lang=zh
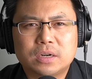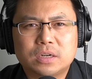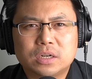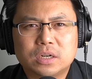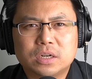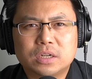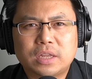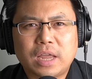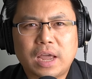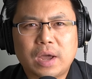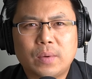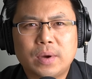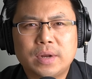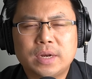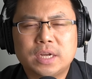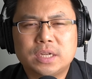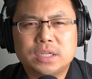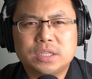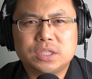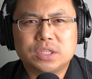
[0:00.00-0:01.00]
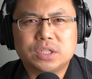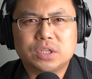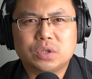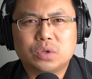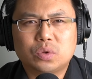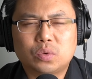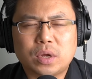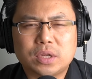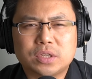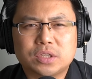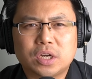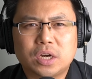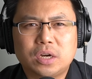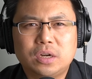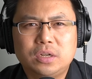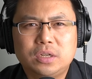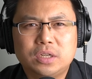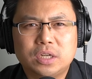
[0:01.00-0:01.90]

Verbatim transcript: 和台湾呢进行断交。